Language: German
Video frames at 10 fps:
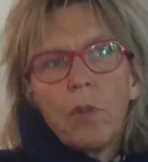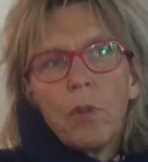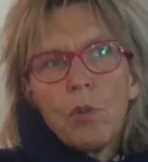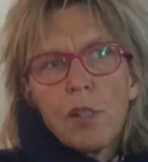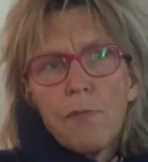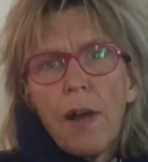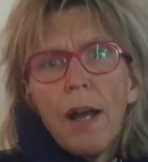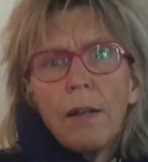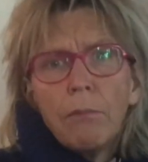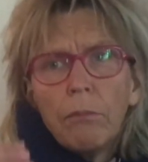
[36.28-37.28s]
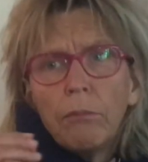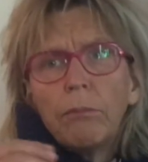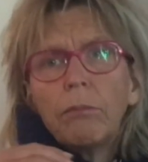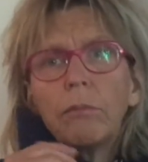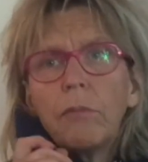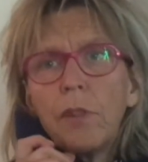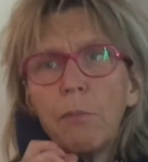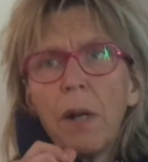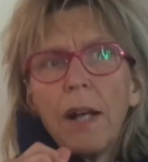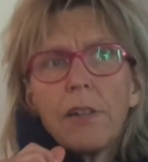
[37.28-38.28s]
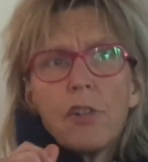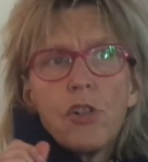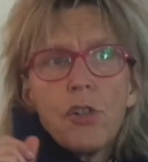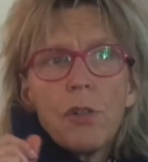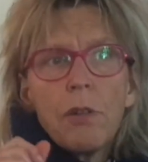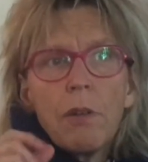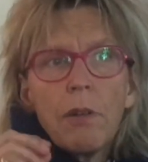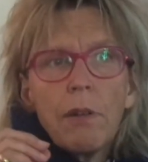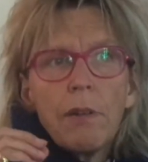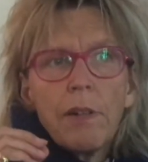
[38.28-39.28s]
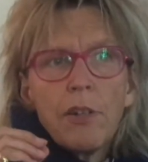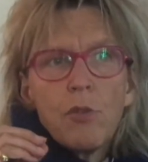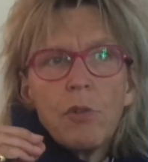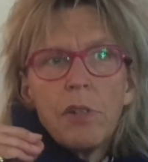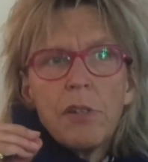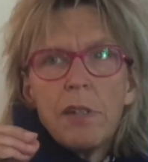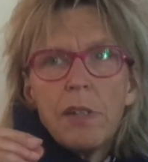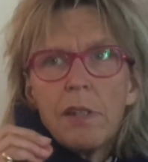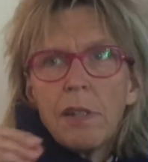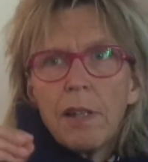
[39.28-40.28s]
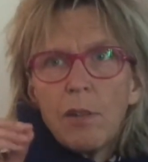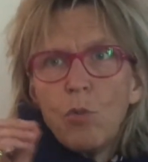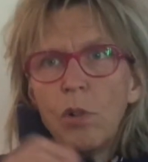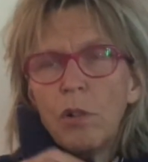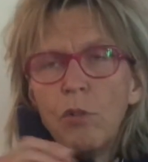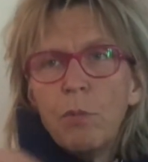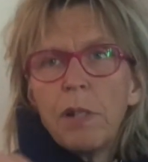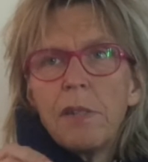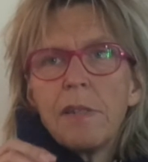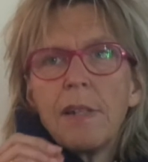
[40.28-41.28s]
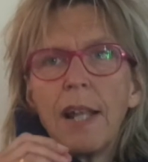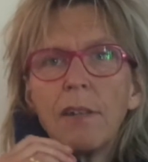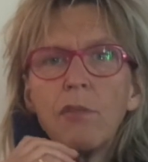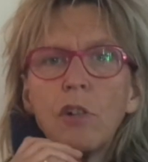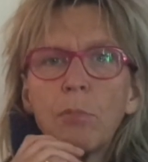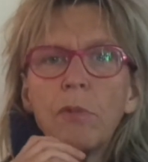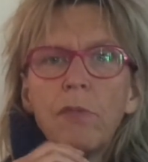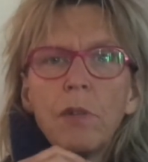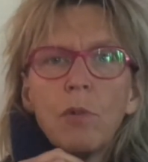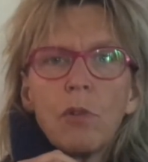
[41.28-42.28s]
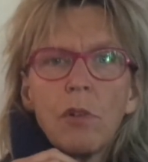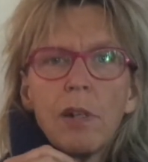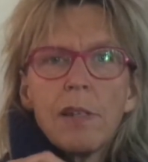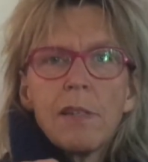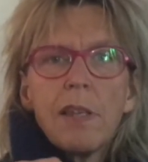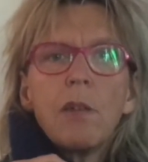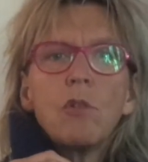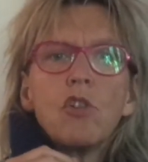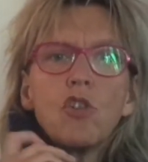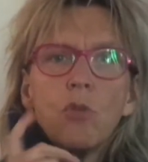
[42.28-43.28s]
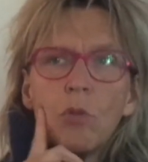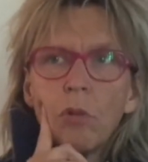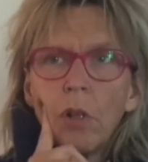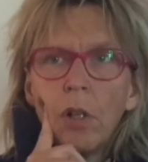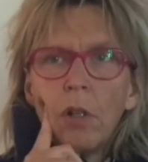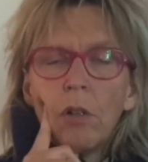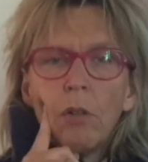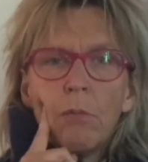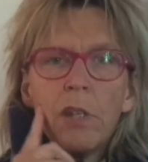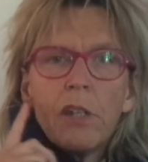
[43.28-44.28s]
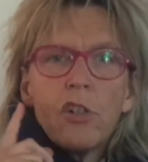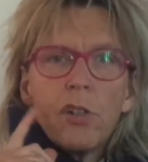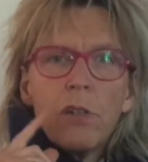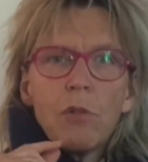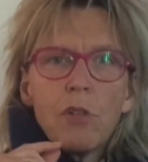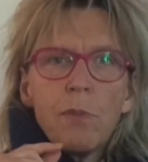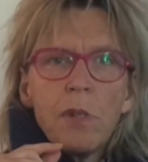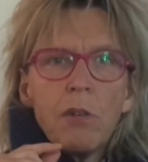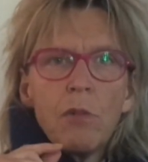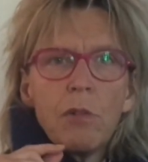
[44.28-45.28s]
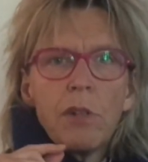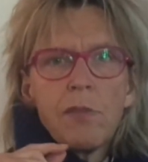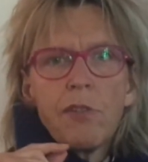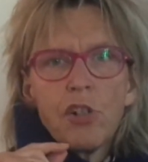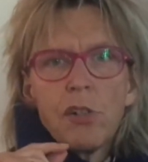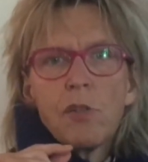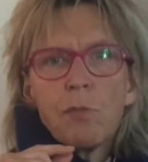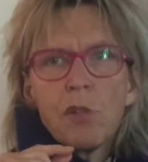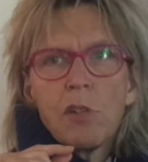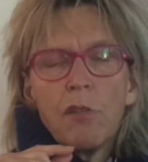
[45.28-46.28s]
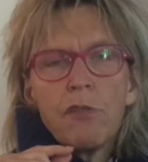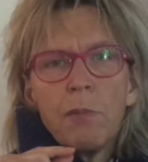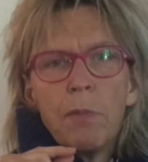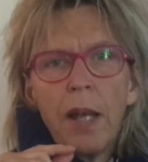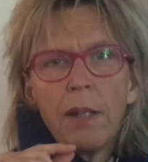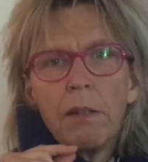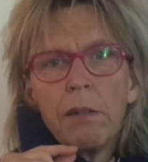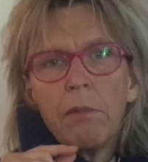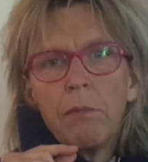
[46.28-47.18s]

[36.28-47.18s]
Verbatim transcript: Und zwar thematisch natürlich nicht nur über diese Landvolkbewegung, sondern es ging uns schon um die Entstehungsbedingungen des Faschismus auf dem Lande